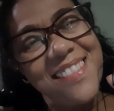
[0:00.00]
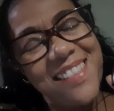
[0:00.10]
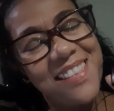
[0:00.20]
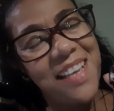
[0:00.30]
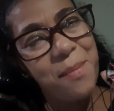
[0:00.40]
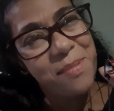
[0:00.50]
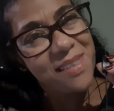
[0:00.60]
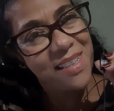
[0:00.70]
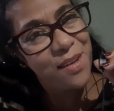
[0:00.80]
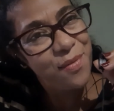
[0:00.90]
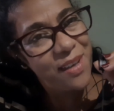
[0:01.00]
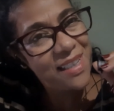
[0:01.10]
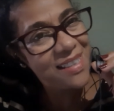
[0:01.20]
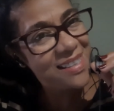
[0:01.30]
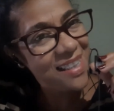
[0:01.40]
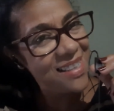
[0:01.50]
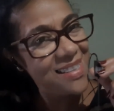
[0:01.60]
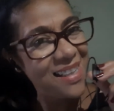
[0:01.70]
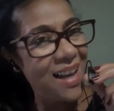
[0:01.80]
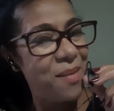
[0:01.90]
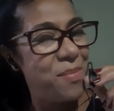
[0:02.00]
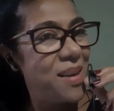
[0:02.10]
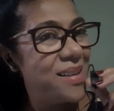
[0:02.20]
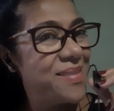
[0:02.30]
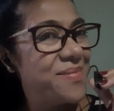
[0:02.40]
Você sabe o que significa ser sábia?